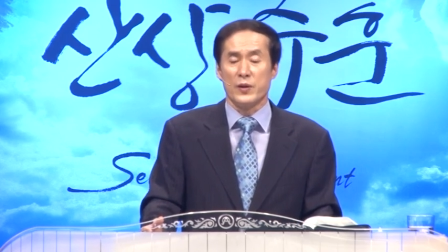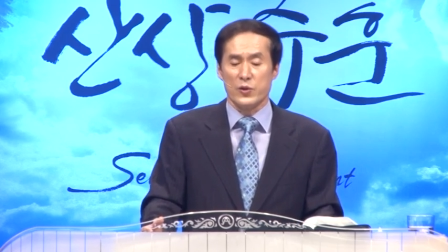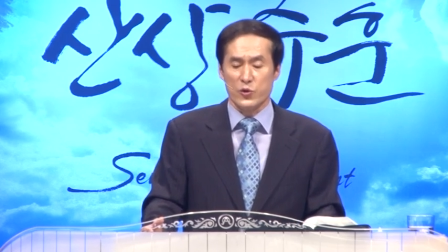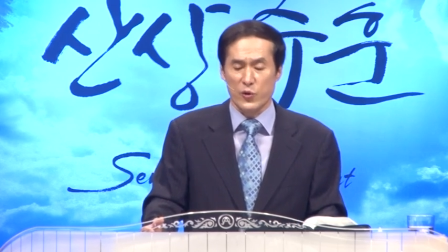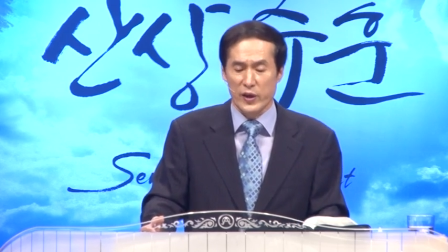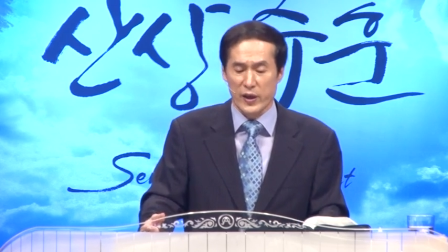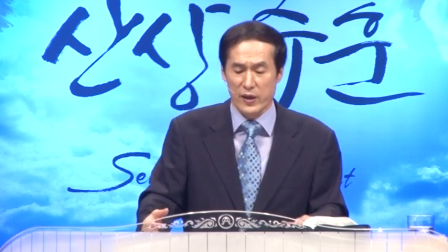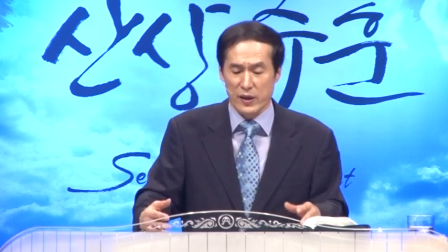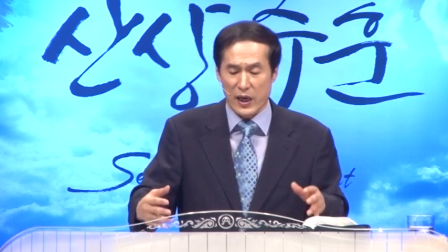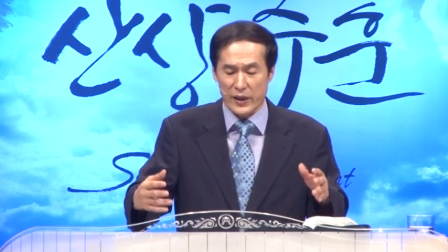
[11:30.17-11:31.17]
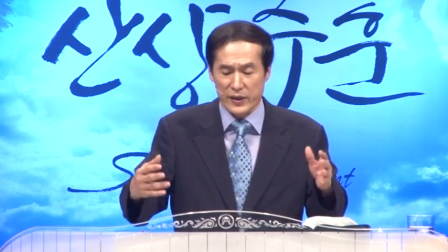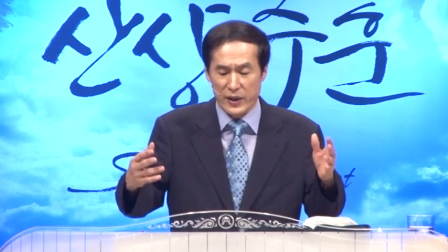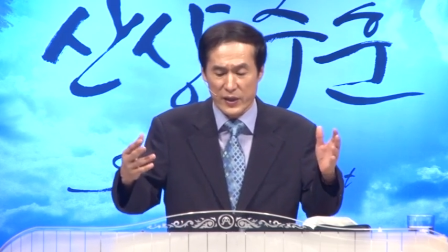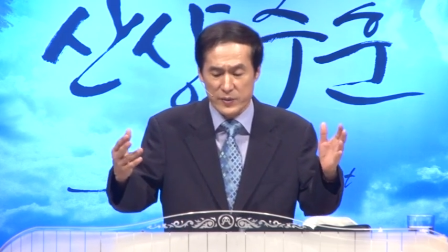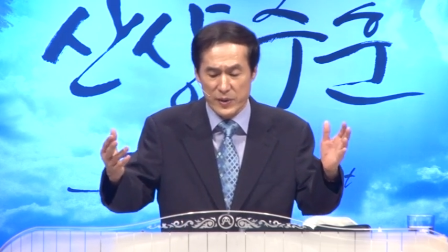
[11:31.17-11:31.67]
수련회를 가긴
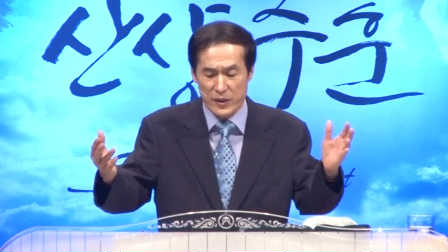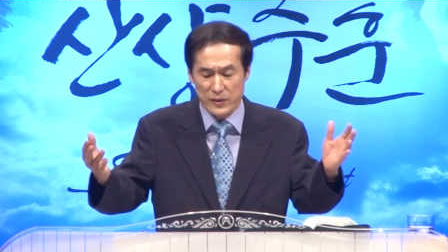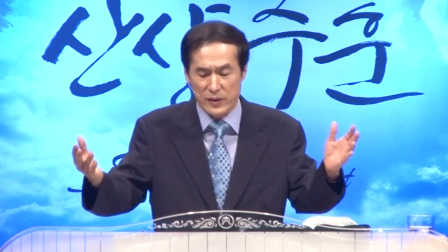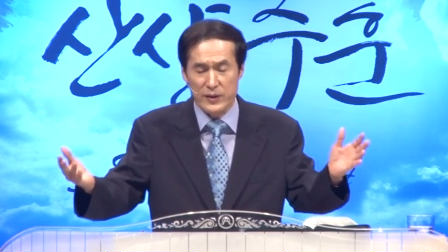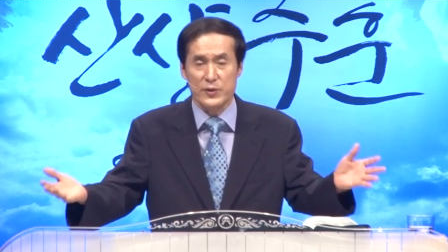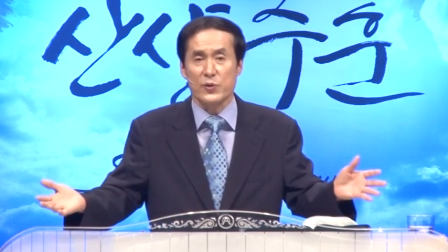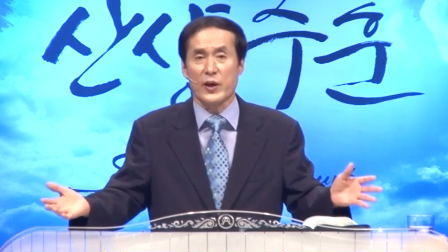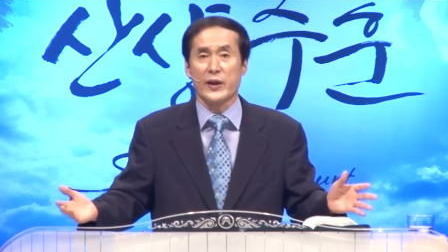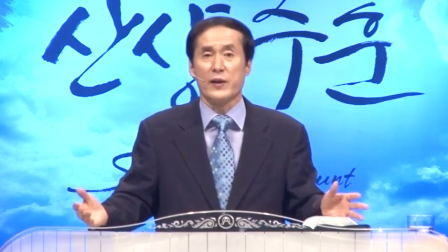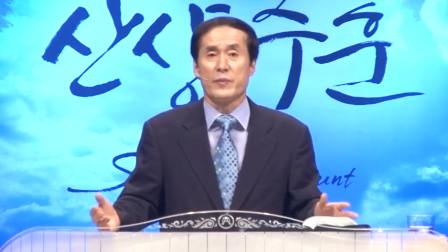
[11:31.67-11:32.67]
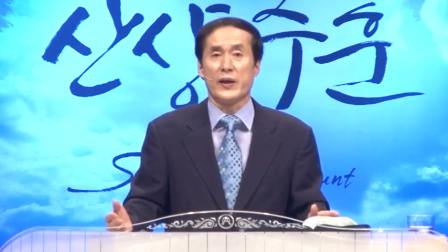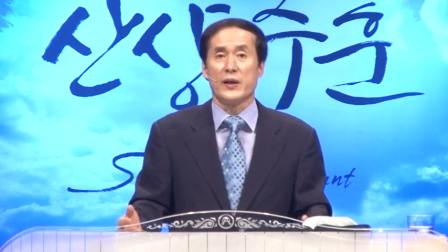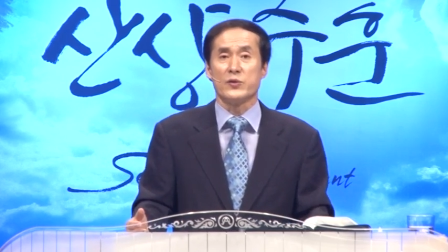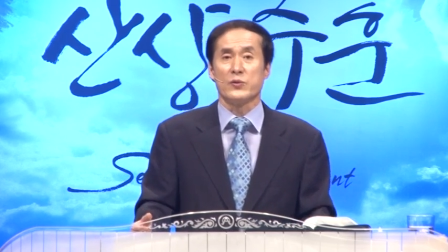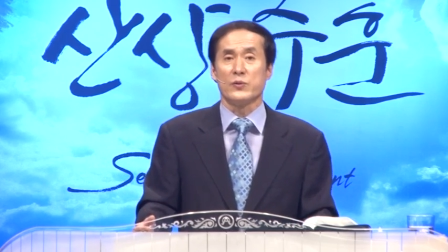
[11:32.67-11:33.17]
하지만 거기서 도 하나님
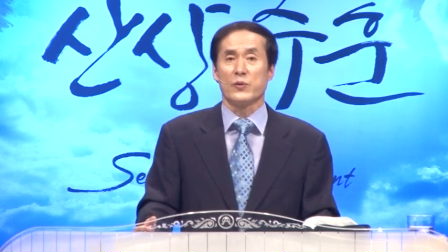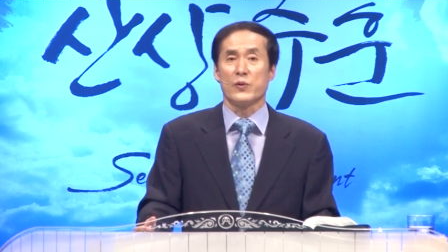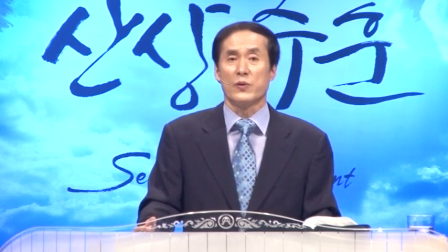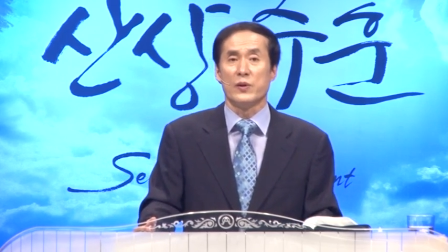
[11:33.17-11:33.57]
만날 수 있고